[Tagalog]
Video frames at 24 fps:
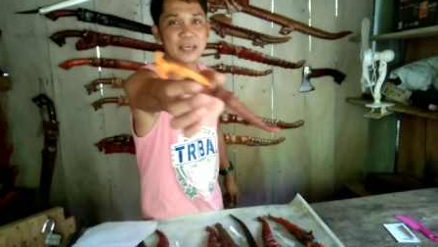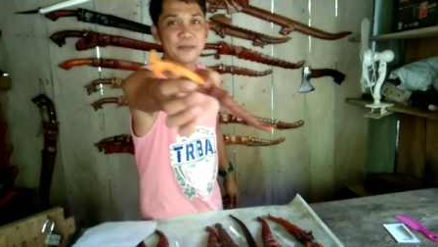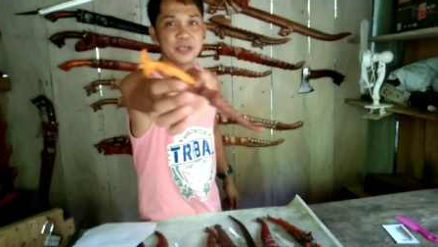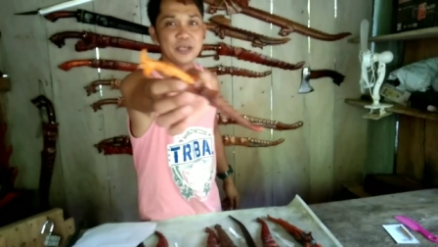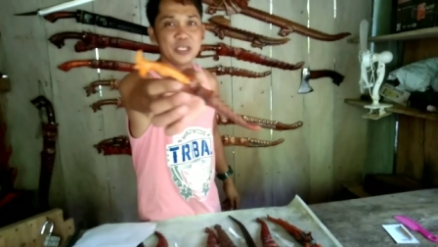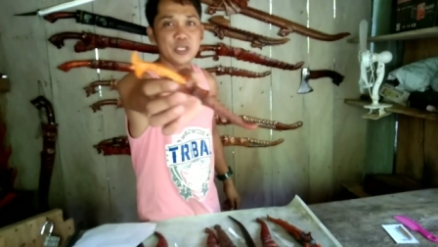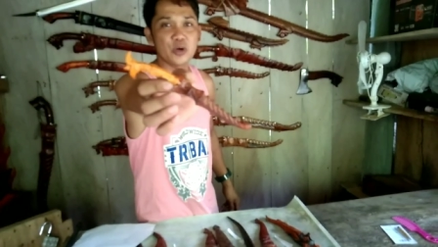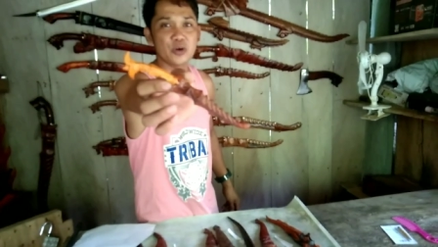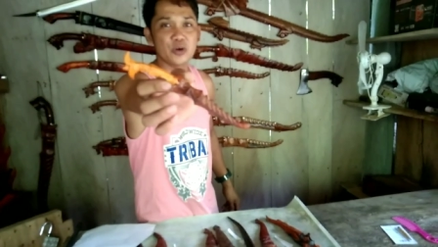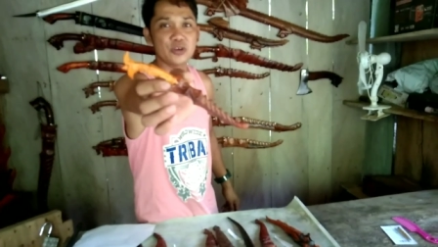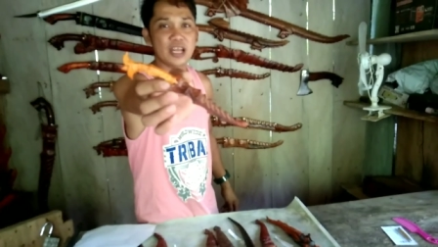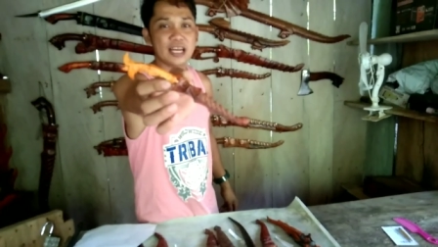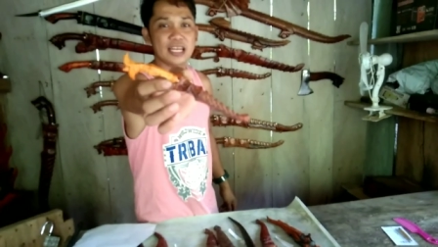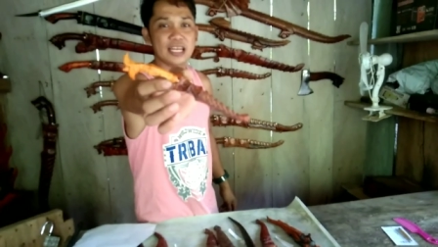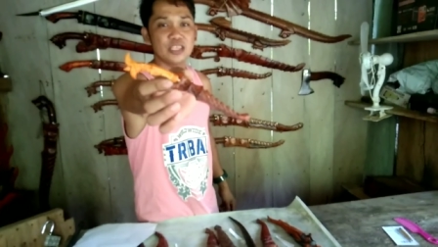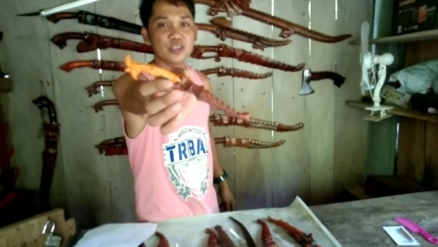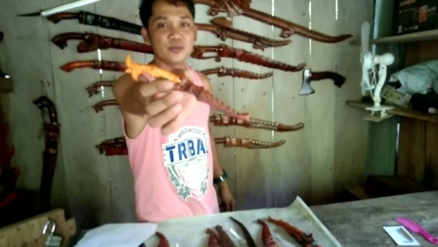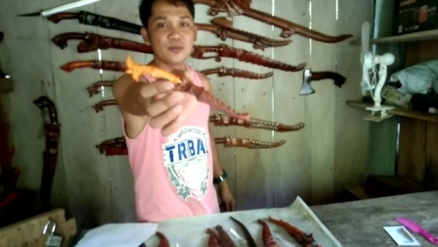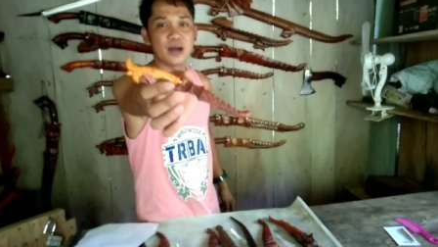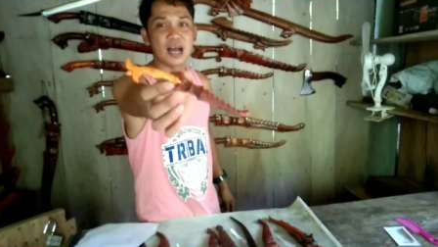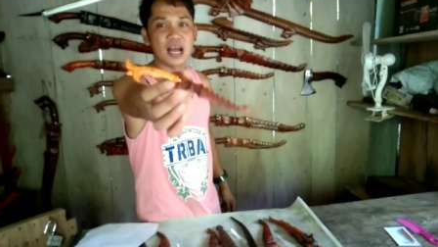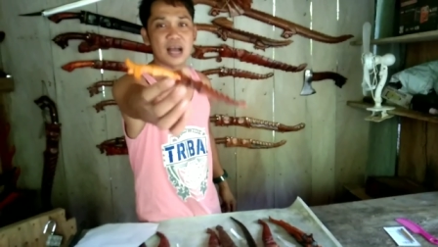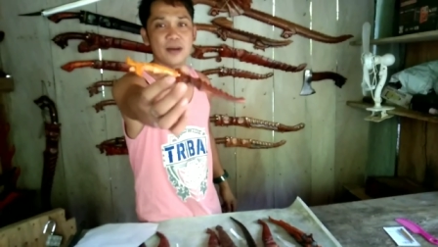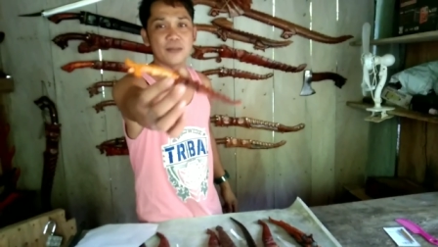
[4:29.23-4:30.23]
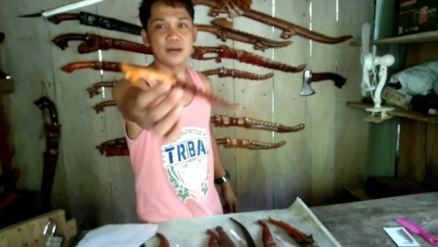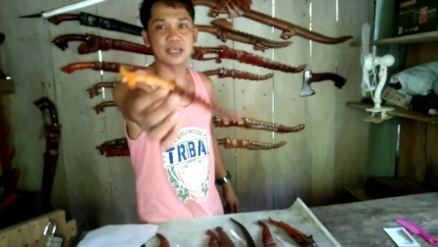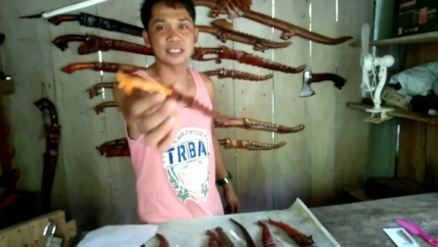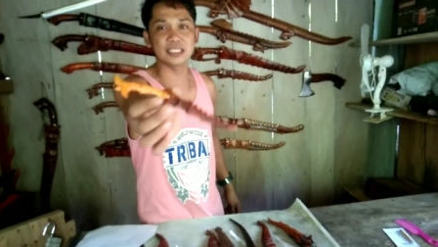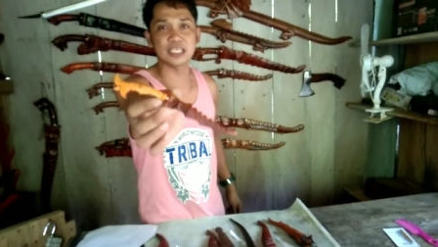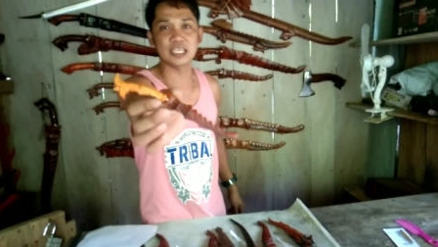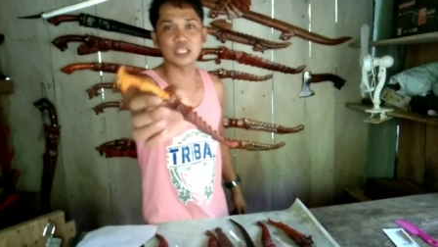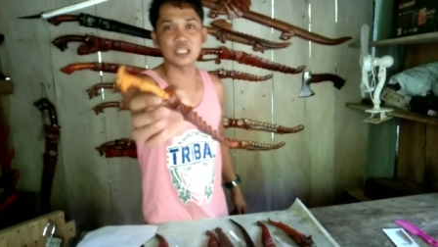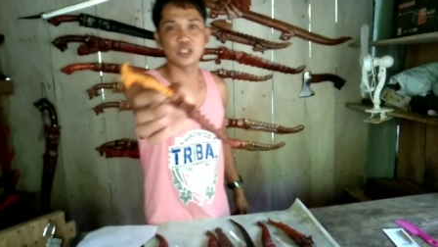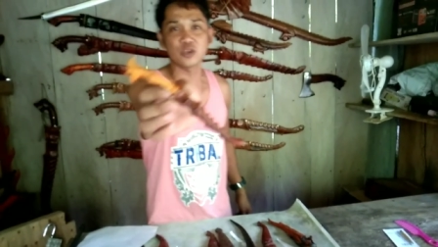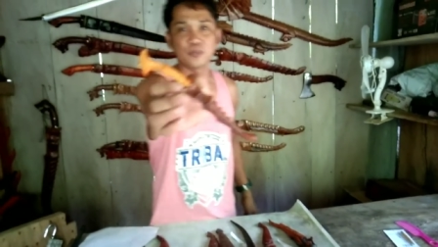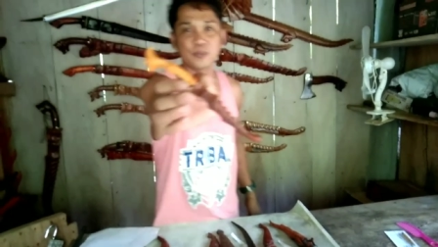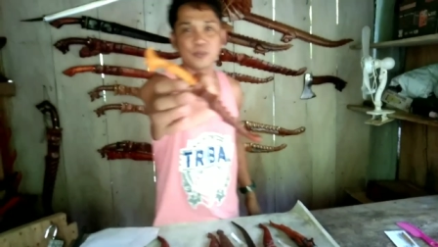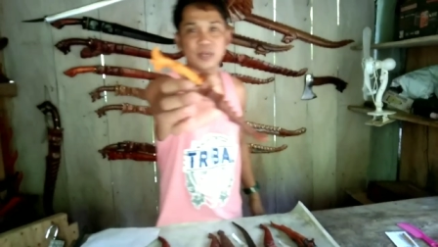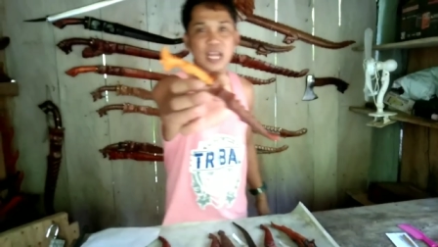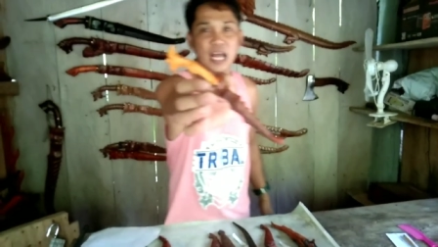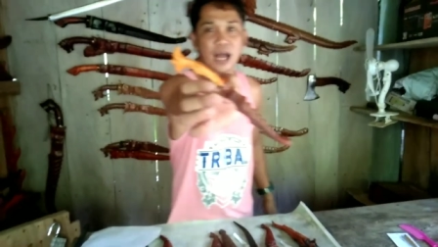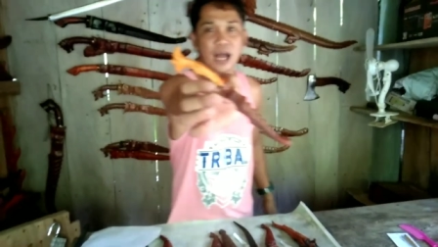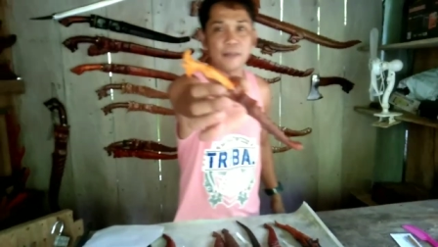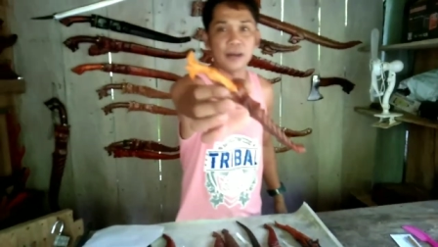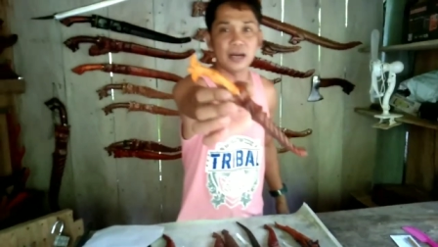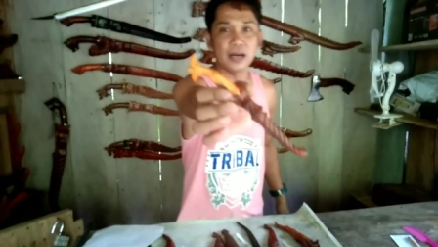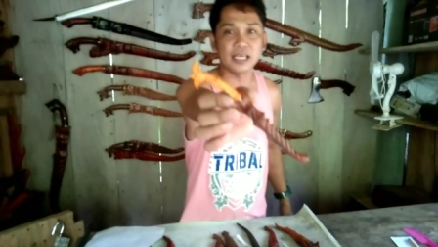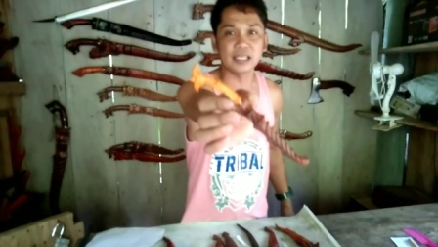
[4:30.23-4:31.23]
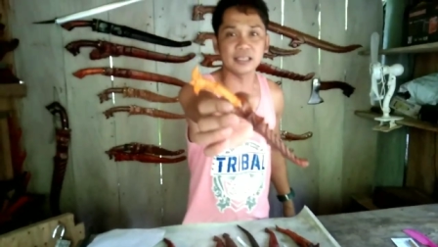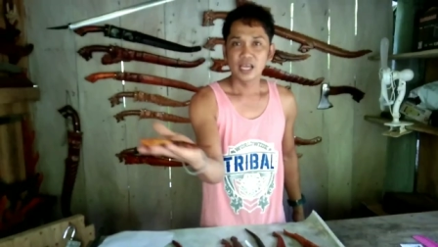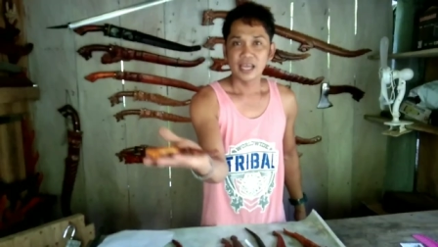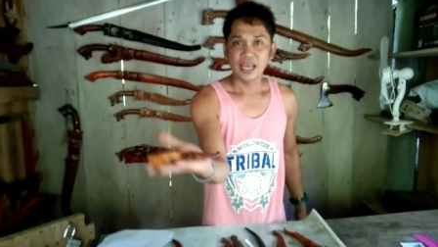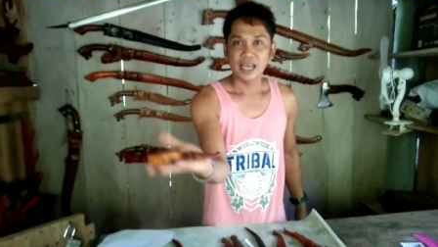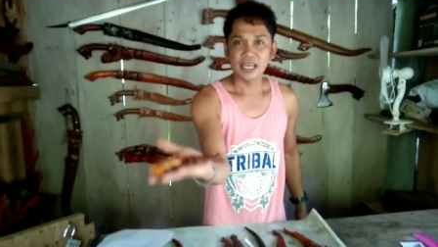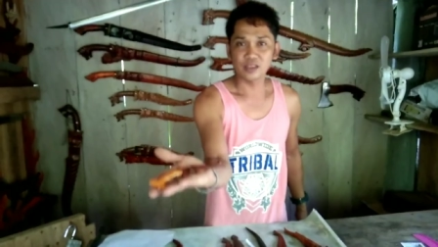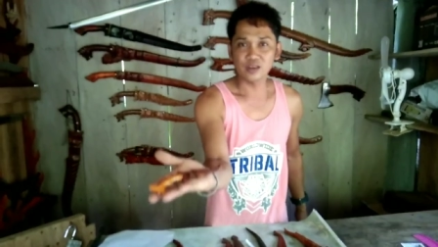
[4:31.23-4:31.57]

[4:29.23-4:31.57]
nasa video ko na rin ito mga kamaster, itong pinakamaliit.